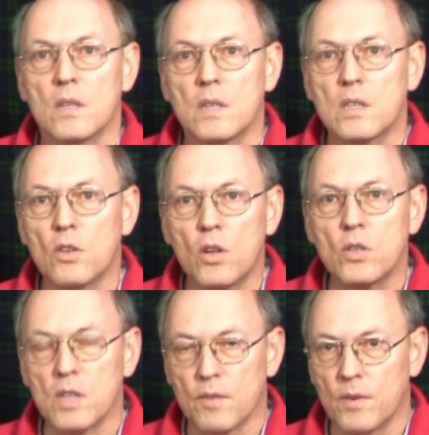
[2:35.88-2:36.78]
Das zeugt
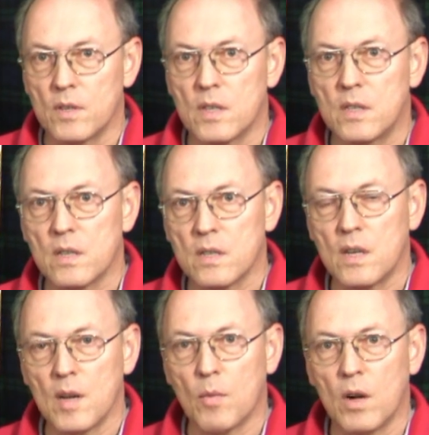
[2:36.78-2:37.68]
schon davon, dass dieser
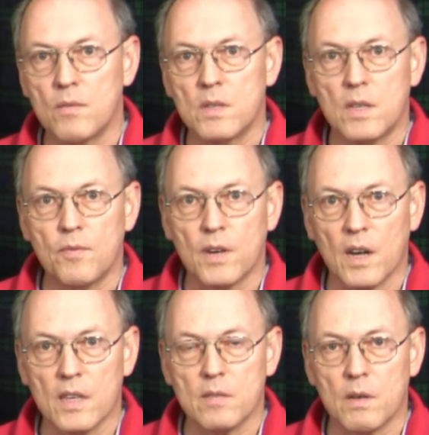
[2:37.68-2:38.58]
Single Malt Whisky
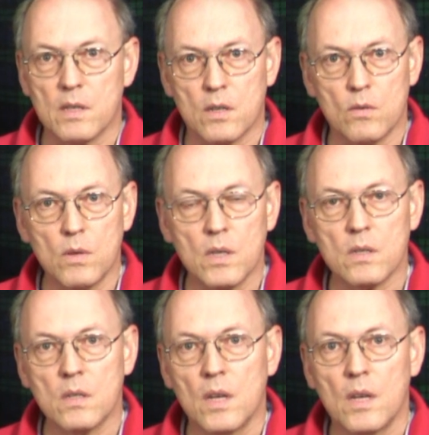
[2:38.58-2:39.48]
vergleichsweise jung
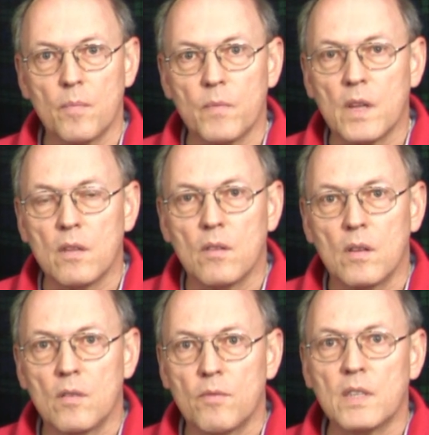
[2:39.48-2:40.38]
ist, denn
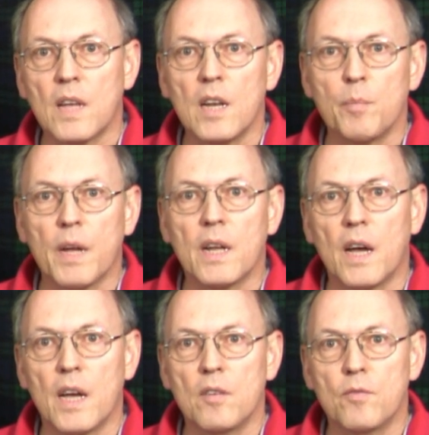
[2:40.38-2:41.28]
fast alle
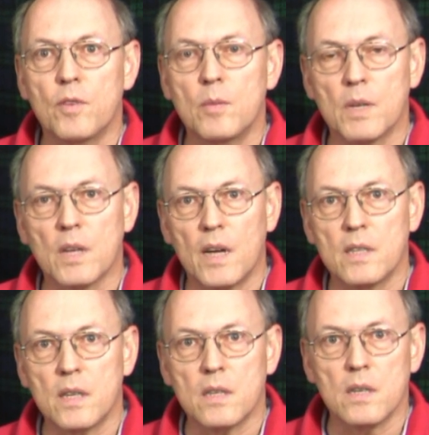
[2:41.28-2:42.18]
Brennereien füllen mit
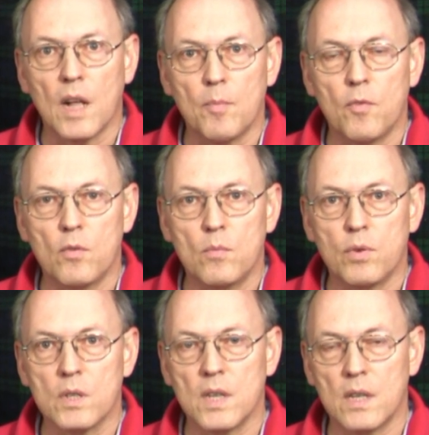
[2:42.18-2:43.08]
63,5
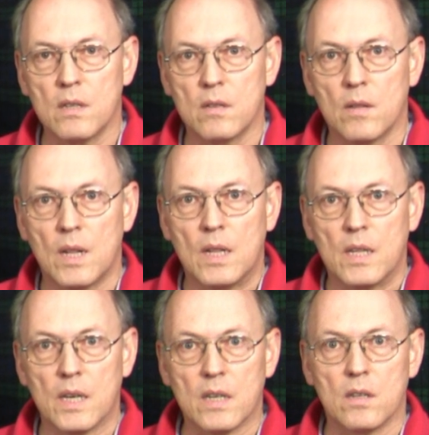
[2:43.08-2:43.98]
Volumenprozenten
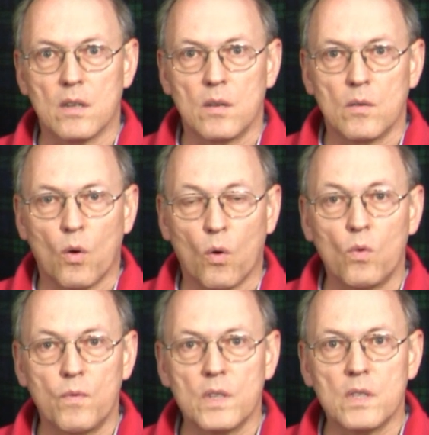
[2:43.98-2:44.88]
ihren
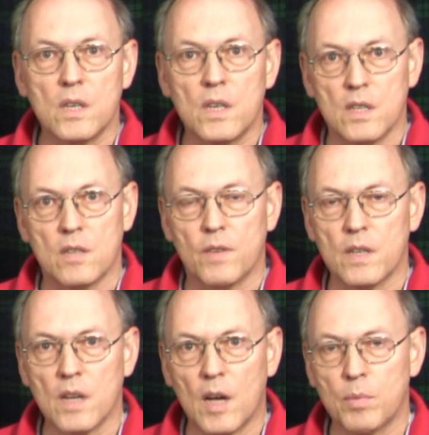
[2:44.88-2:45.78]
Rohwhisky in die
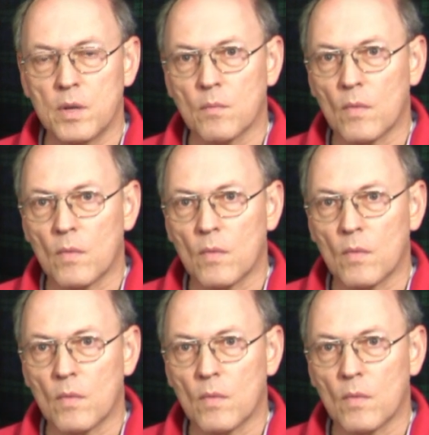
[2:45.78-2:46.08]
Fässer ab.